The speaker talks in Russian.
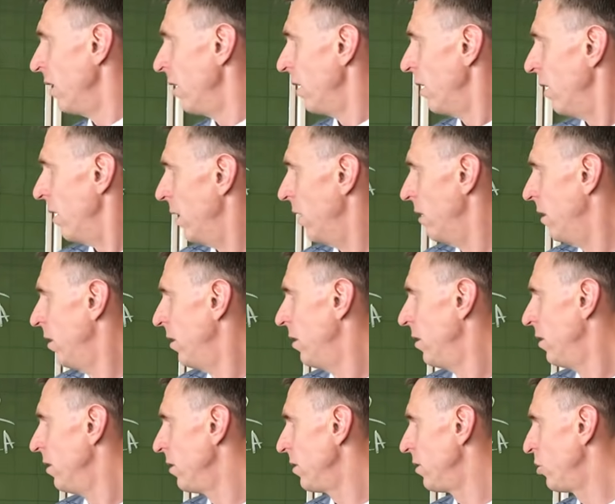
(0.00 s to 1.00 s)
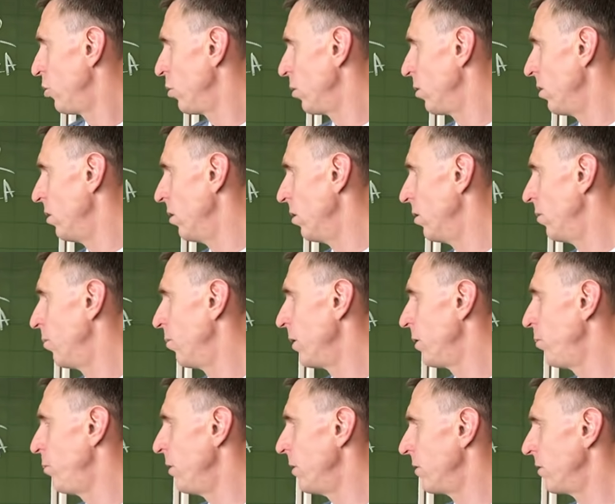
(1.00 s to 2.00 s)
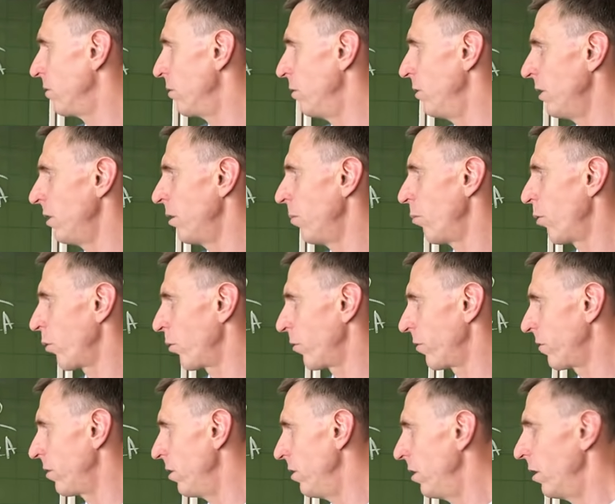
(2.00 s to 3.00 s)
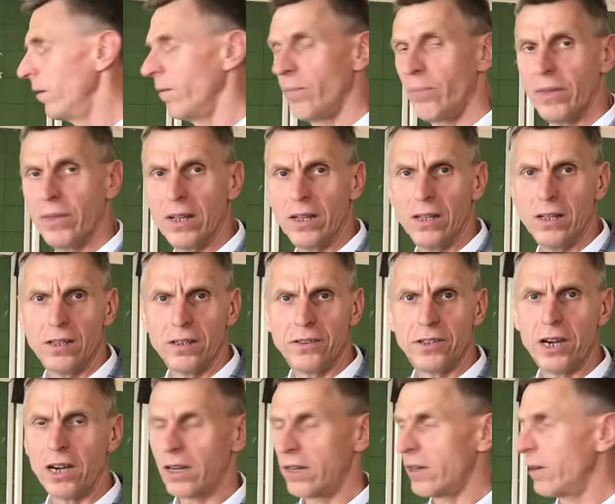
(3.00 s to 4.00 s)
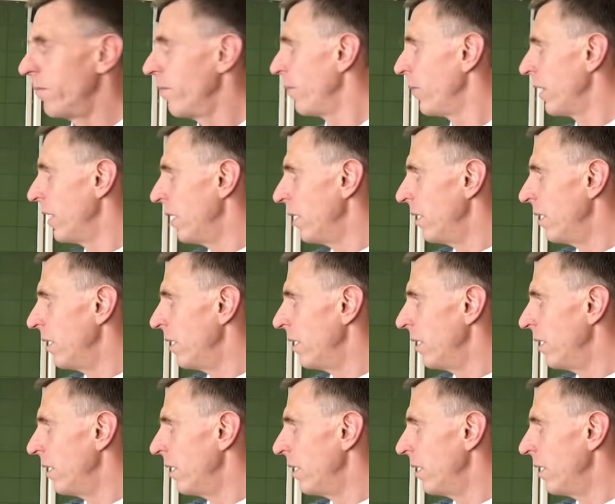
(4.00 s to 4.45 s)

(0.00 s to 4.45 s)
Это что-то я подписывал, да, наброски делал. Так,